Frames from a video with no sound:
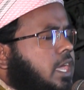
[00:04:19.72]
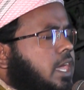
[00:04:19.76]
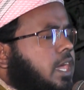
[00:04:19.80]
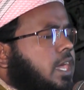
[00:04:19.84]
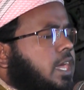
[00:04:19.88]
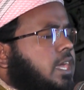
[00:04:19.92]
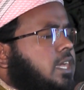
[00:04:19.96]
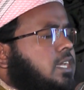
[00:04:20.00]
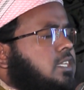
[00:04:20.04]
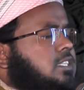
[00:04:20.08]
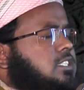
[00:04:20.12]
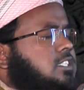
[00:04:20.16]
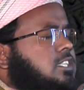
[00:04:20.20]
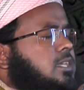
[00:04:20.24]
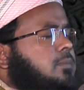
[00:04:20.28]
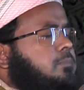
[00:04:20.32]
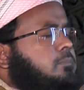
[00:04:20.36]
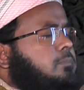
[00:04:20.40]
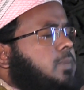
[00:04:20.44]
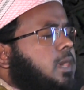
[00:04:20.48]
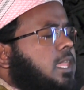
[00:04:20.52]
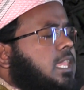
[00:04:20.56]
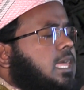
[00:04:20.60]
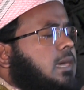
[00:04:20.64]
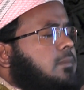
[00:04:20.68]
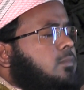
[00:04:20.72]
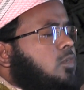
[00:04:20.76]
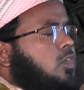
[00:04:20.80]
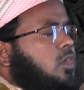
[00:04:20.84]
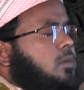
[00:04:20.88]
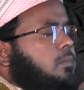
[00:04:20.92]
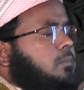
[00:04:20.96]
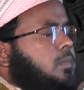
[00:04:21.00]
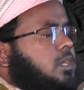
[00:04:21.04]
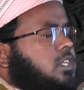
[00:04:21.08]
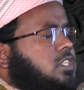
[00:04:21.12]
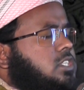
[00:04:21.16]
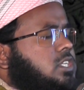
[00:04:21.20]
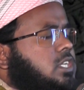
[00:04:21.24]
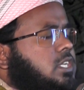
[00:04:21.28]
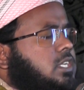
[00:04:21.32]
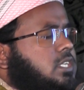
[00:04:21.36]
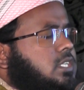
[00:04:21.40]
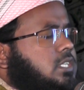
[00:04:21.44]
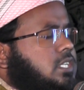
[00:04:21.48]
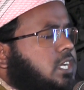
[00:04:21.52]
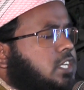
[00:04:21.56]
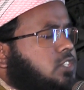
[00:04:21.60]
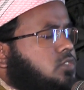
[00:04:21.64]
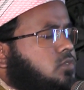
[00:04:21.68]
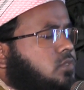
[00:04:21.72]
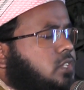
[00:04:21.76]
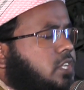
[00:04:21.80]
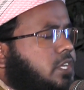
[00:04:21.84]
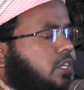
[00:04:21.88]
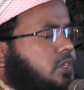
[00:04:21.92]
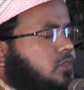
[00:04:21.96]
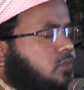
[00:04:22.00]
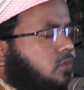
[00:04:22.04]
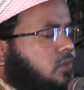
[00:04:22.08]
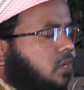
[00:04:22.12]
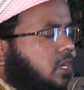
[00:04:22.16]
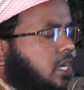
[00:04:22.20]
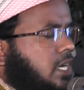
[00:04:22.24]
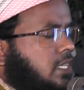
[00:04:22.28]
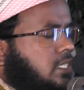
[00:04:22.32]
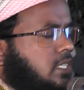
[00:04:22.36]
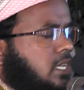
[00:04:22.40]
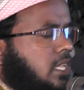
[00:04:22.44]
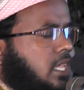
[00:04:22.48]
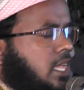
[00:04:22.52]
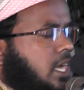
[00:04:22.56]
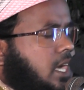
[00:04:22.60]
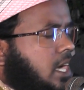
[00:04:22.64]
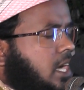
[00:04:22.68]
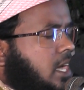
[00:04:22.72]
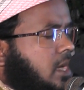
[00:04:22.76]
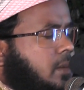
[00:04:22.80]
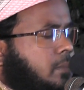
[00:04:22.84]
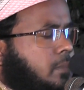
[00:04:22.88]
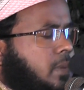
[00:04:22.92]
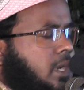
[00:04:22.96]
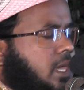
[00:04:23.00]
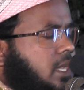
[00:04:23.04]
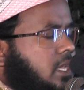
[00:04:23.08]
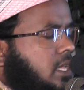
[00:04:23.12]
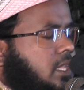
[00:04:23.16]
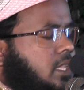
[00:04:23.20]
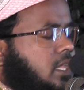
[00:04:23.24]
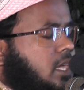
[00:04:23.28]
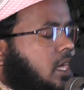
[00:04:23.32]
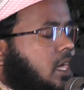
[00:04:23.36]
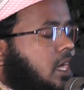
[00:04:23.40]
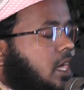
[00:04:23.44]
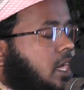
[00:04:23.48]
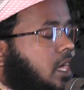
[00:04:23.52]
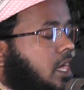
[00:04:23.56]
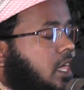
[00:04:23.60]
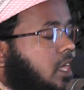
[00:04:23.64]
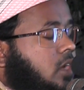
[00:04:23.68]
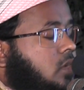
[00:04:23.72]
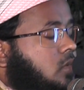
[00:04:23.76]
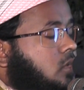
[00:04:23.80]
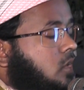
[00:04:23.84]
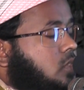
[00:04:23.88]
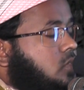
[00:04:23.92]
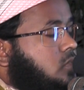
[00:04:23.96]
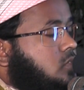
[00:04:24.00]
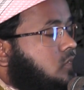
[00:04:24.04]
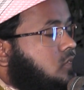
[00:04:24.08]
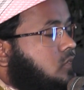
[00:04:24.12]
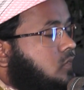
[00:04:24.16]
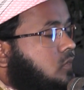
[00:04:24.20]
এই জিব্বা নামক মেশিনটা যদি একটু কাজে লাগায় বাড়ি দেয় কত